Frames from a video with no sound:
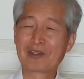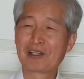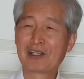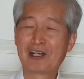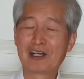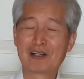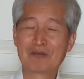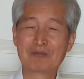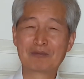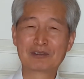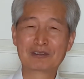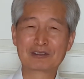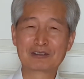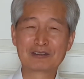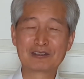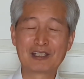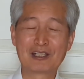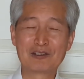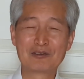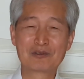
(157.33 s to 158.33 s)
한번 그
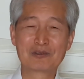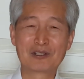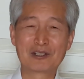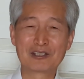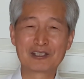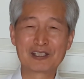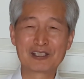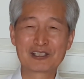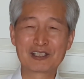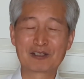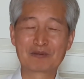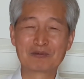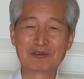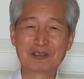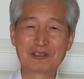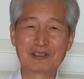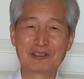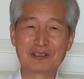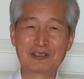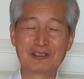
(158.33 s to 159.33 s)
찬송가
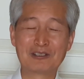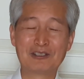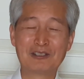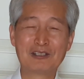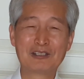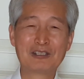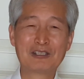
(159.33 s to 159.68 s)
1장부터